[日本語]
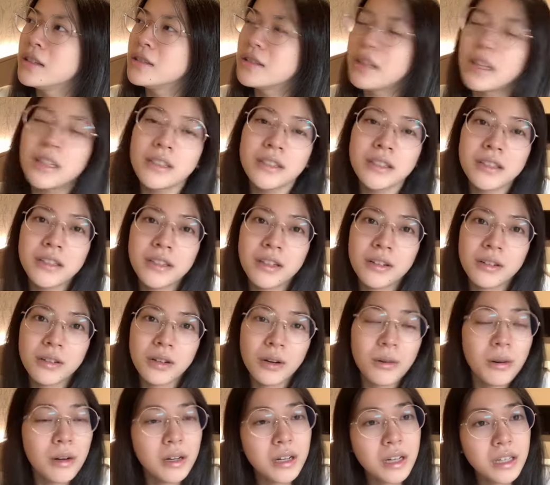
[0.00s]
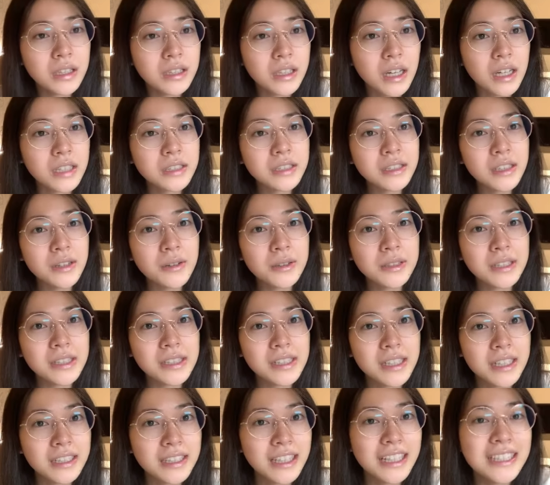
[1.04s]
何時になるか分かんない明日
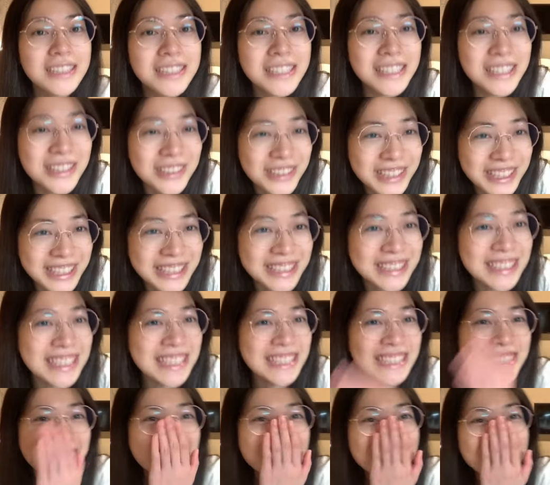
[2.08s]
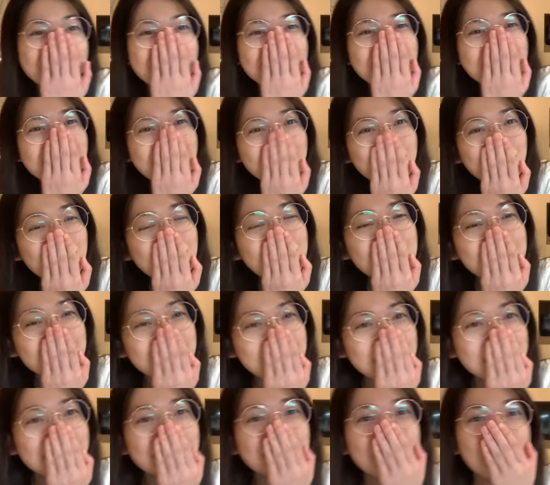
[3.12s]
私が何時で起きるかです本当ねごめん
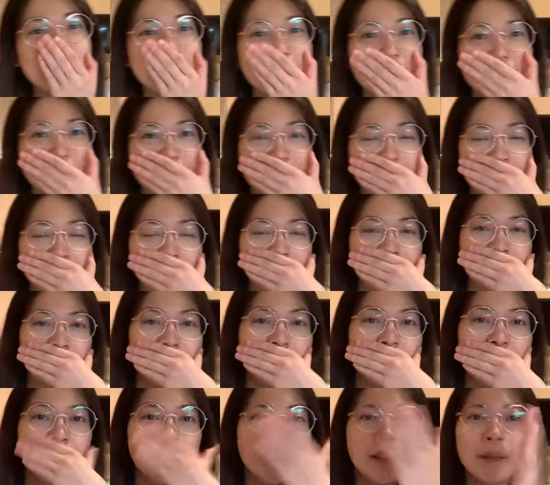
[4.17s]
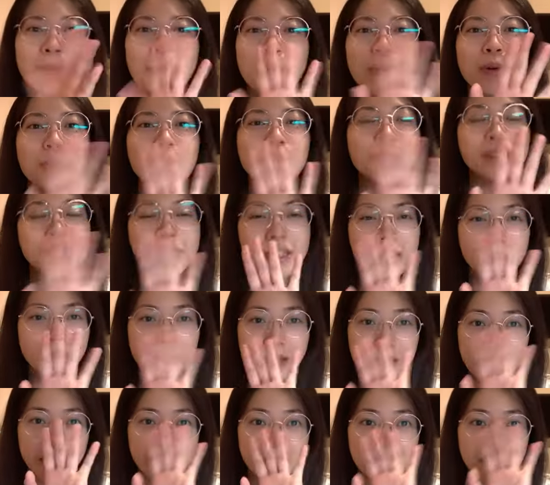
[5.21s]
ね毎日毎日でも6時で
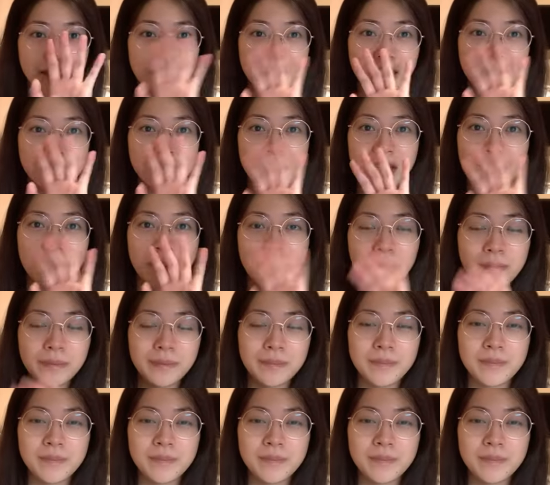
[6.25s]
はないです明日は